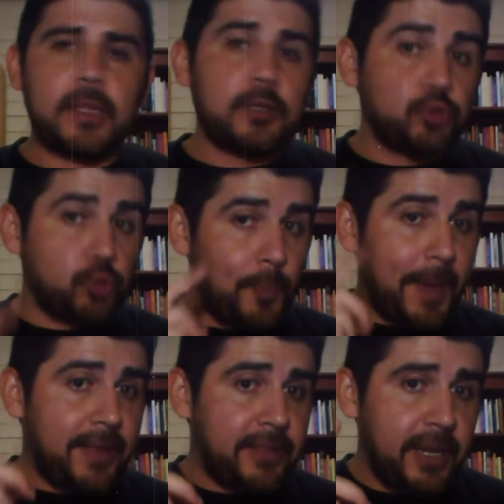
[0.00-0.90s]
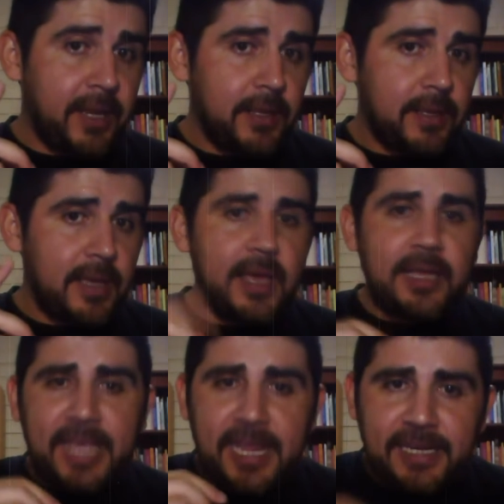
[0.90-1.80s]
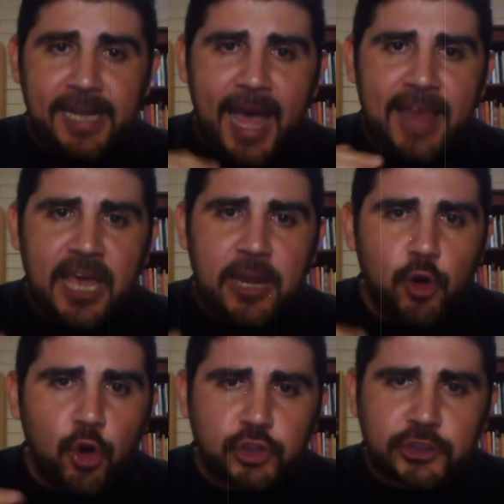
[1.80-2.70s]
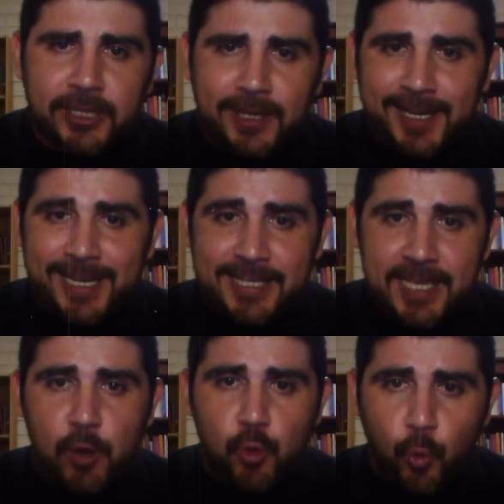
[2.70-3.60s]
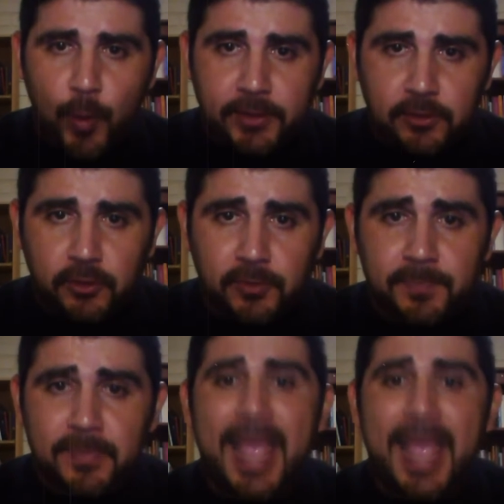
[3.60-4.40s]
Su padre, quien cada noche le leía un cuento,